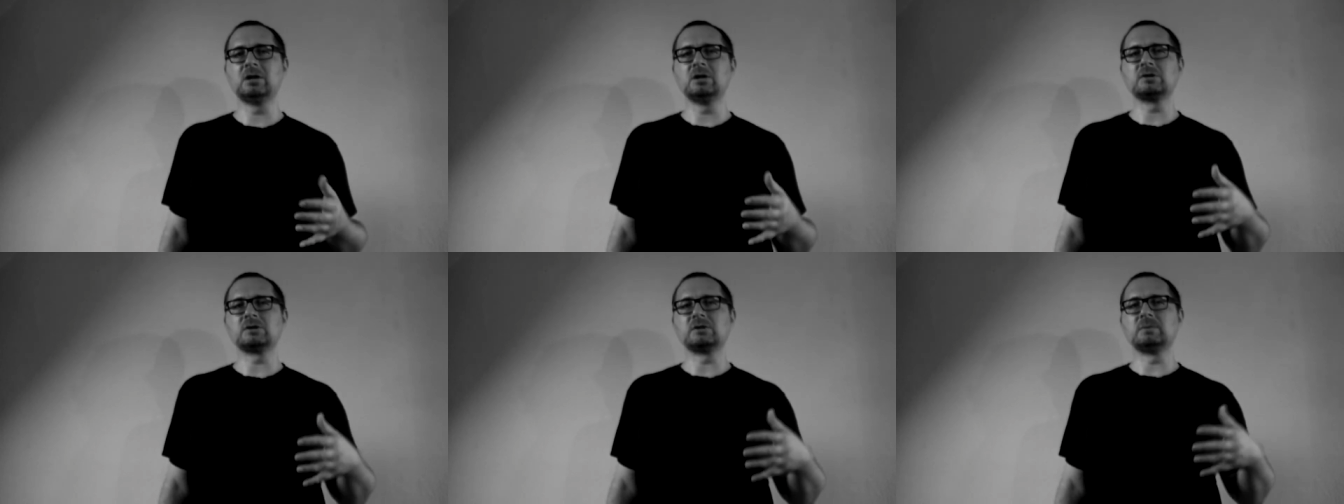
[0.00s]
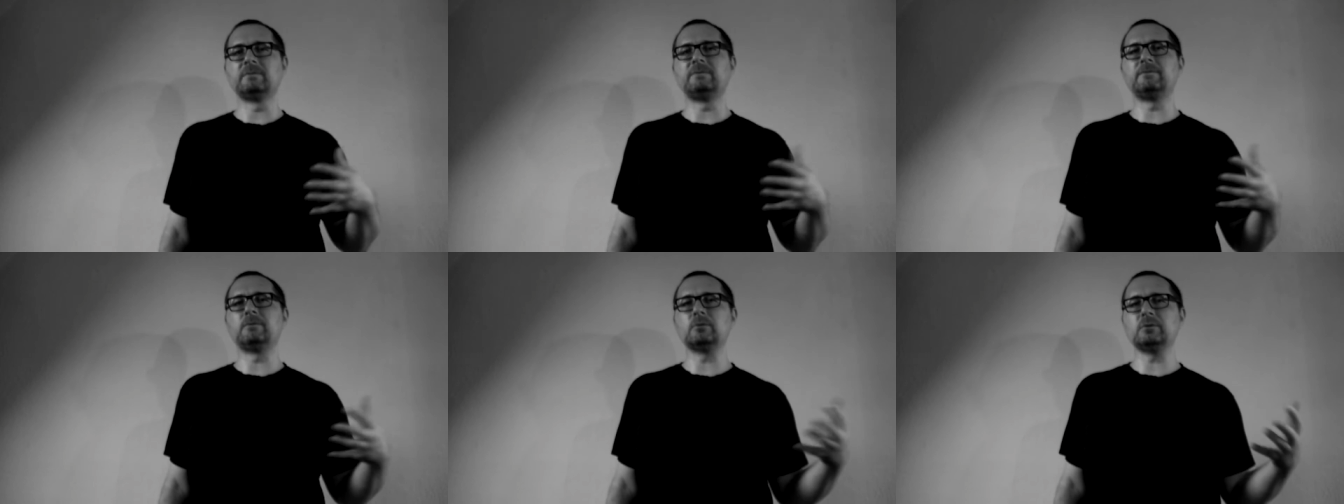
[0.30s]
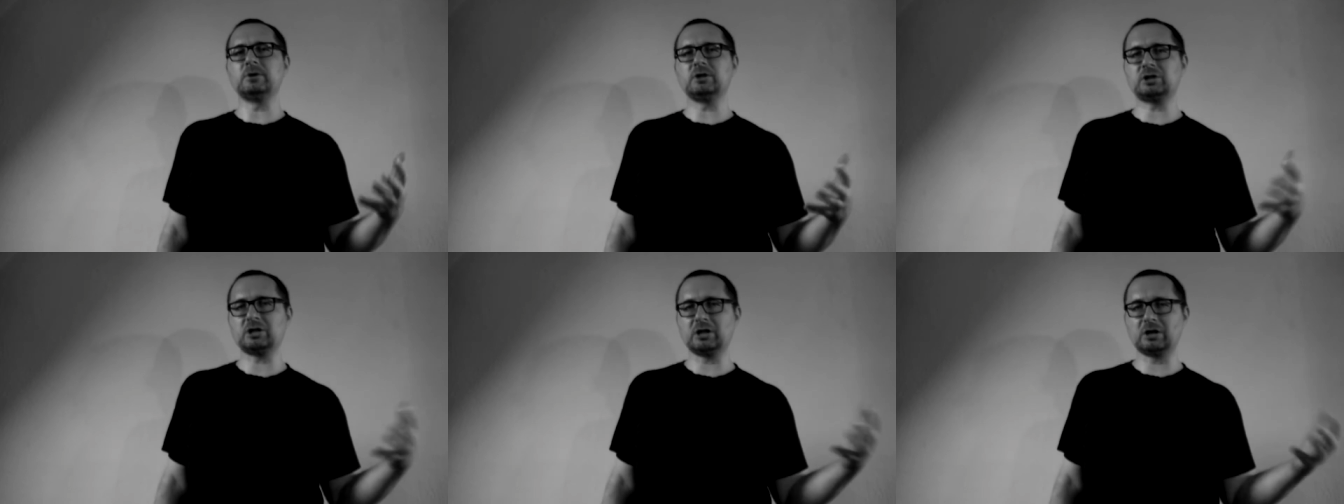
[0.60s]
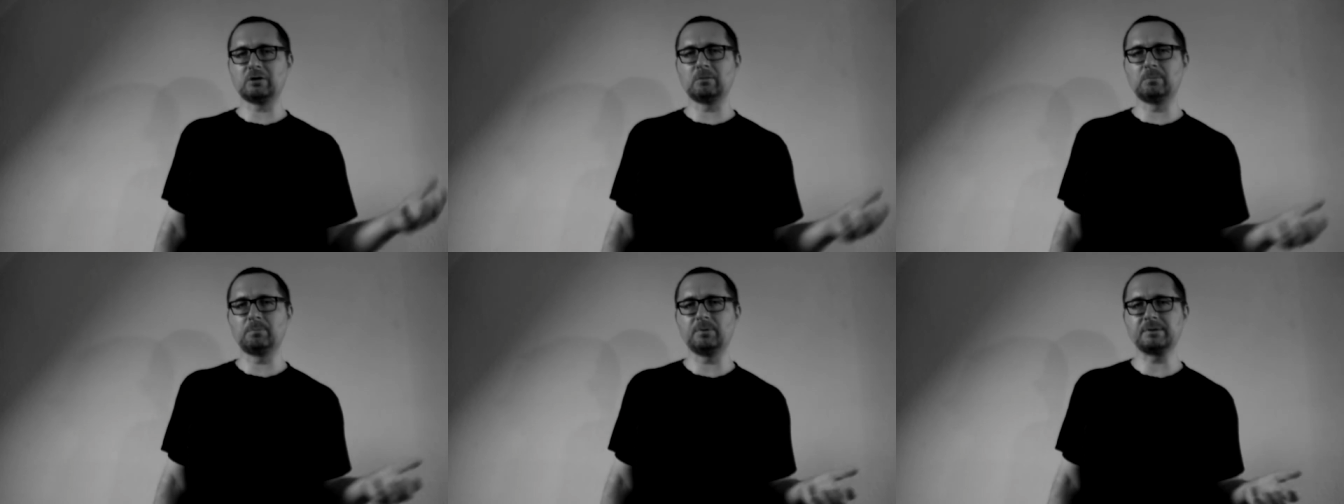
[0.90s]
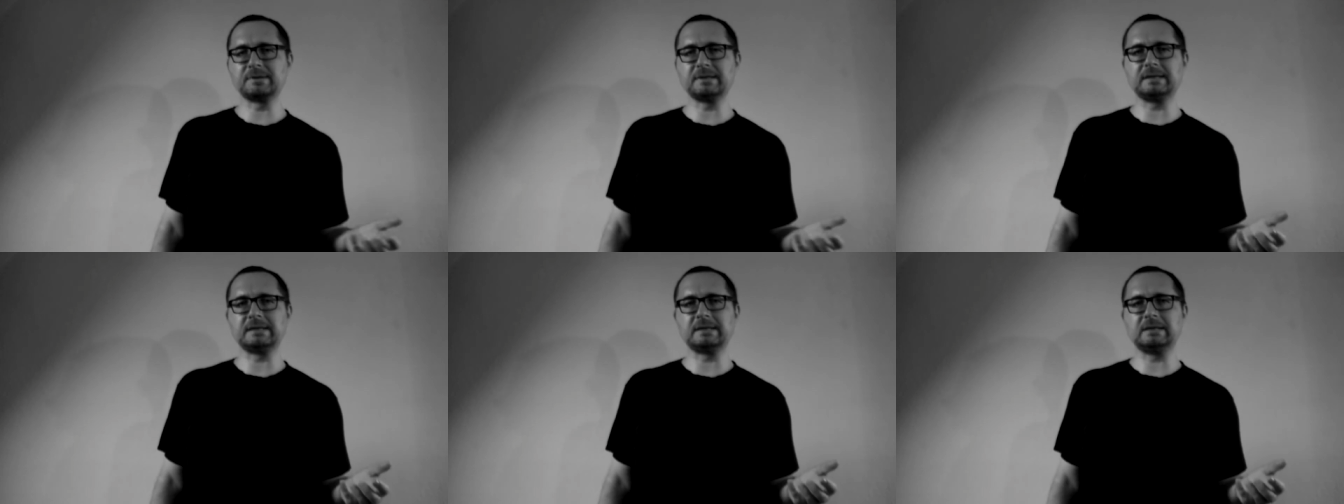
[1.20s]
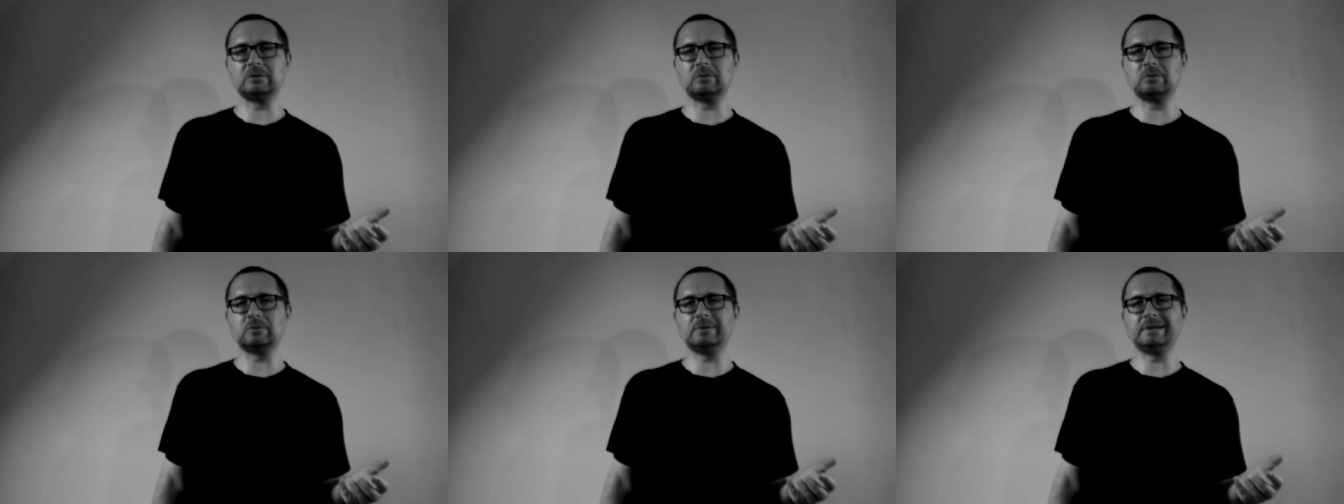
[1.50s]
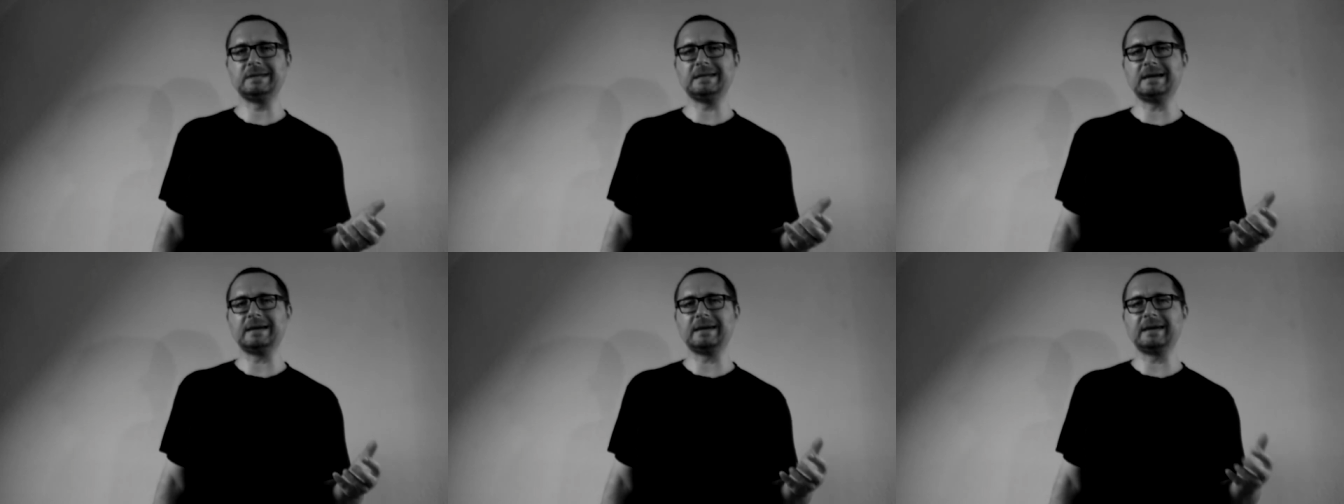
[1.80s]
symphonische Komposition,
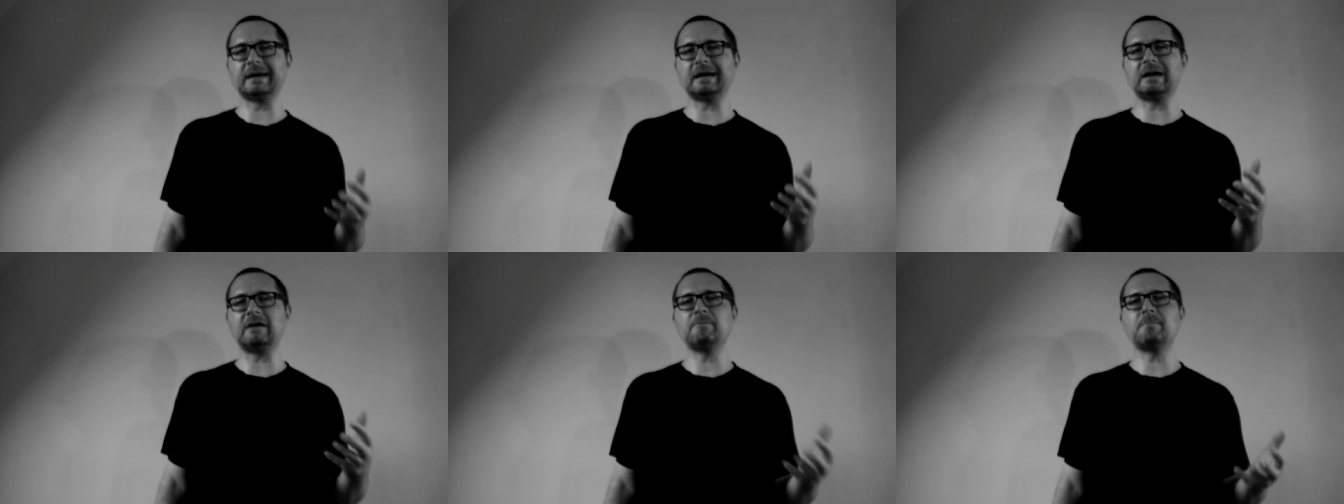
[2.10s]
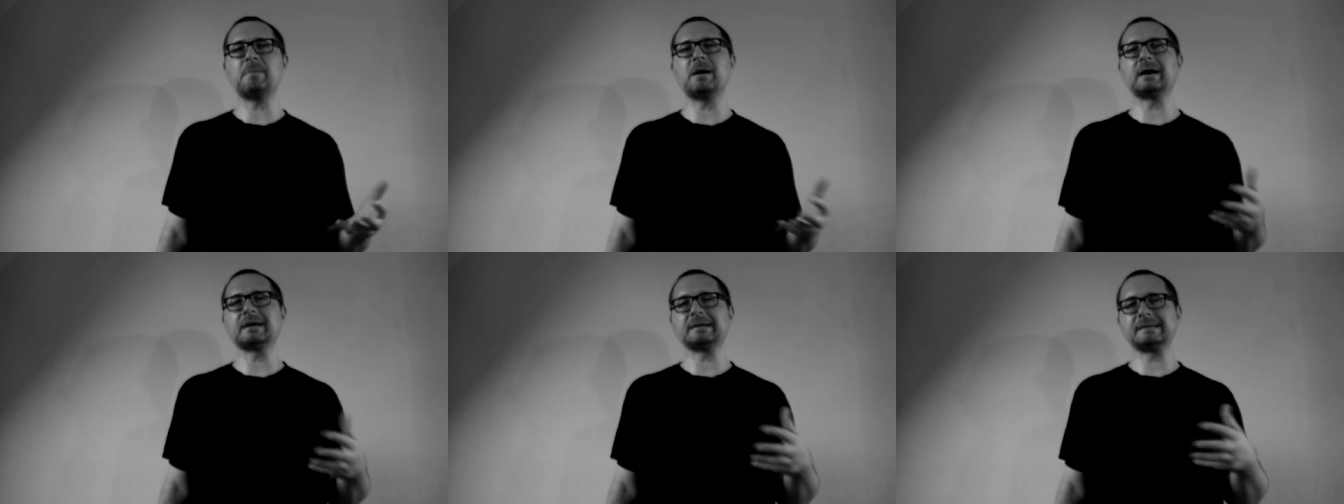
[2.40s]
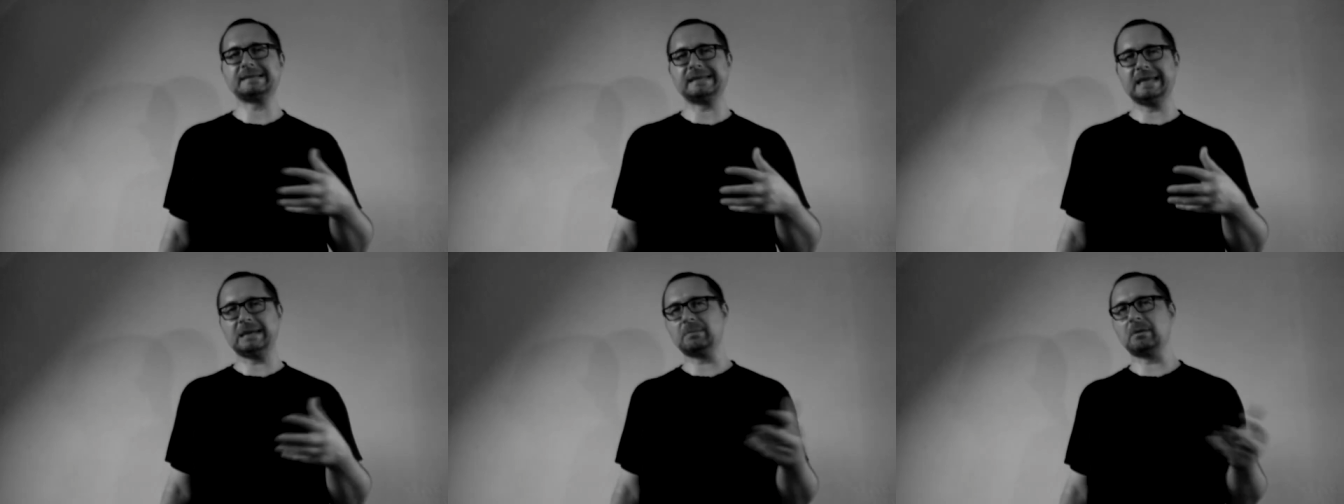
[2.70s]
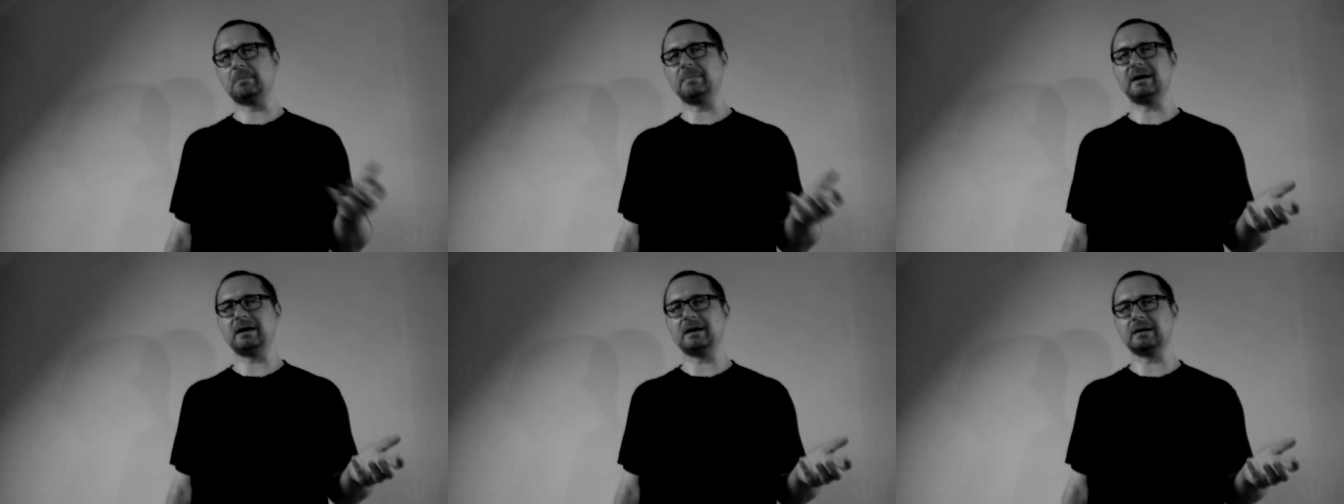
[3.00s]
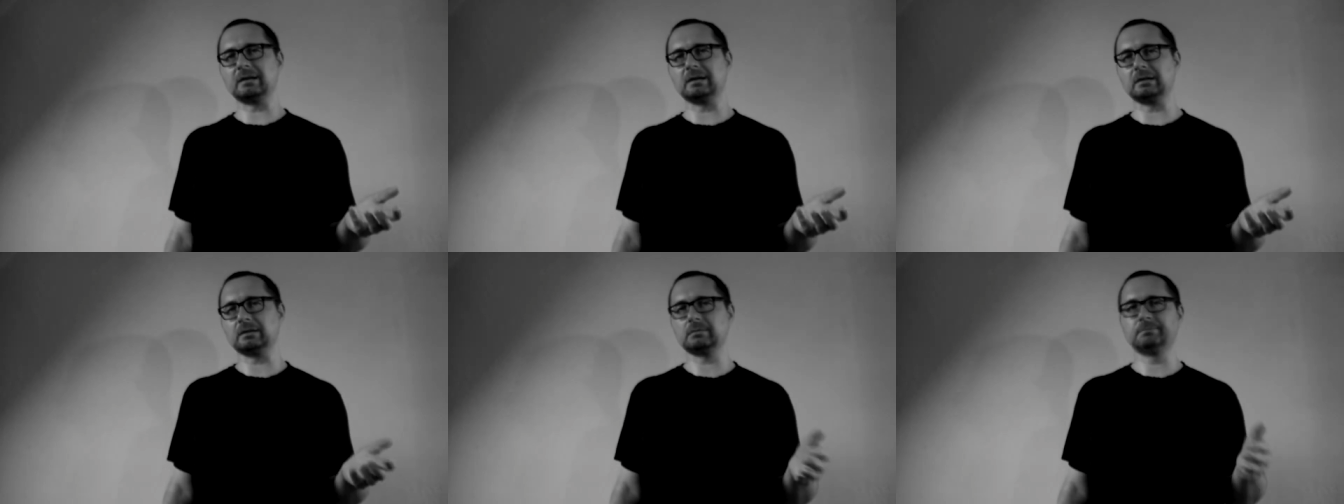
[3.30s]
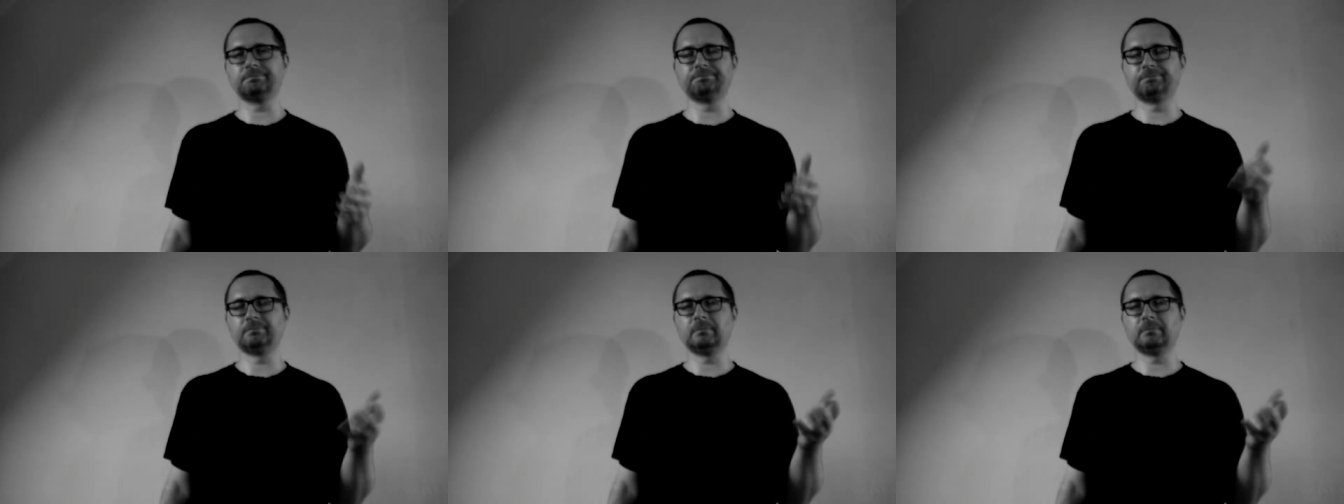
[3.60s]
die ein greifbares Thema behandelt.